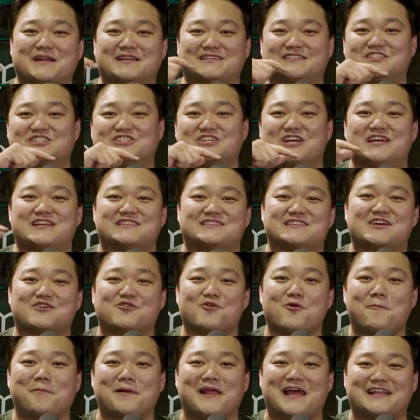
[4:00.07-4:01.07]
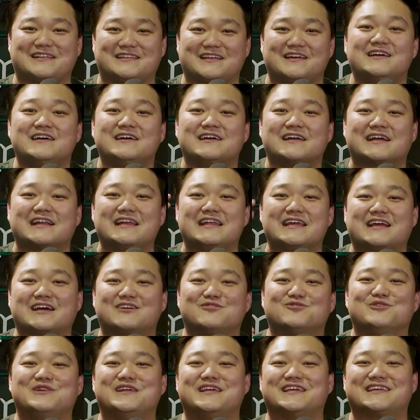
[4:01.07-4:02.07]
assistir a resenha completa, clica
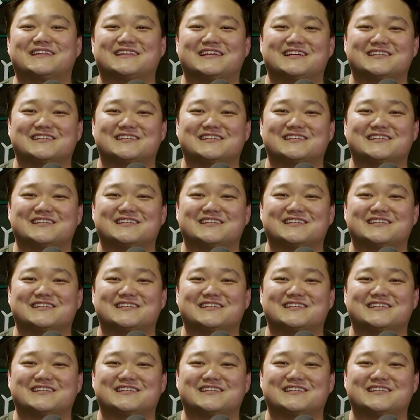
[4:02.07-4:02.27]
no link da